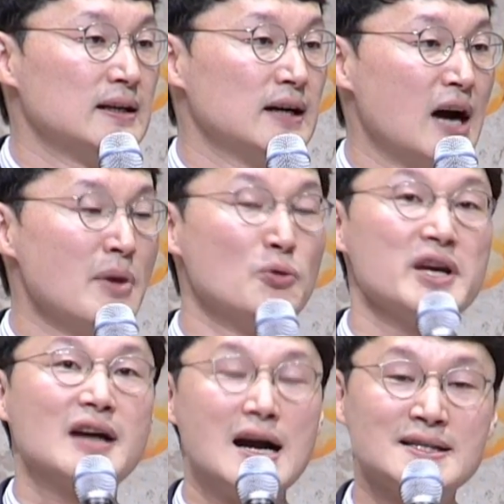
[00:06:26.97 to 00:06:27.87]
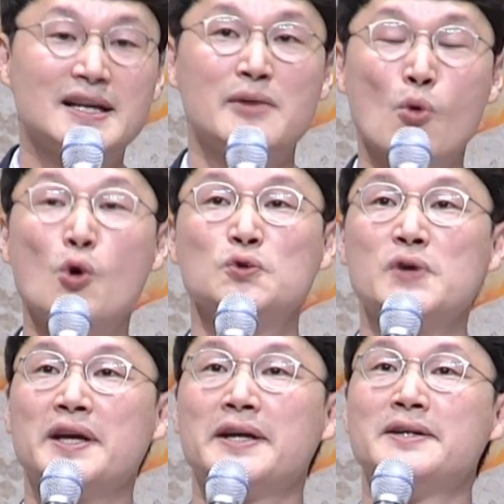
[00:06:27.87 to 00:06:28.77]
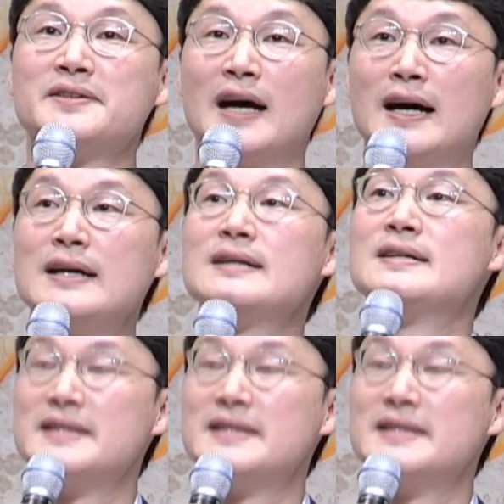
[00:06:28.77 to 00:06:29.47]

아마 우리 각자 모두에게는 다